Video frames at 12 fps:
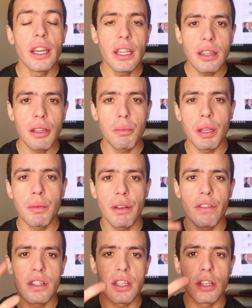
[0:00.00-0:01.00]
e também
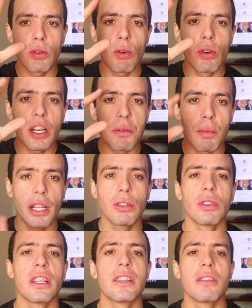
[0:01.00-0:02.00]
para fazer o
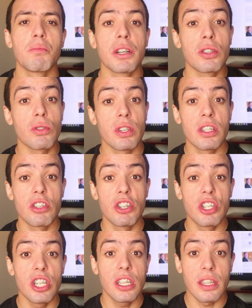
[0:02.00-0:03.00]
colhimento das impressões
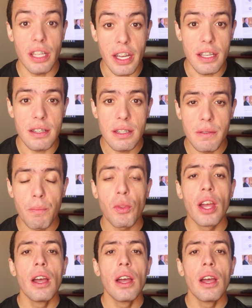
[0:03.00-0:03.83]
digitais.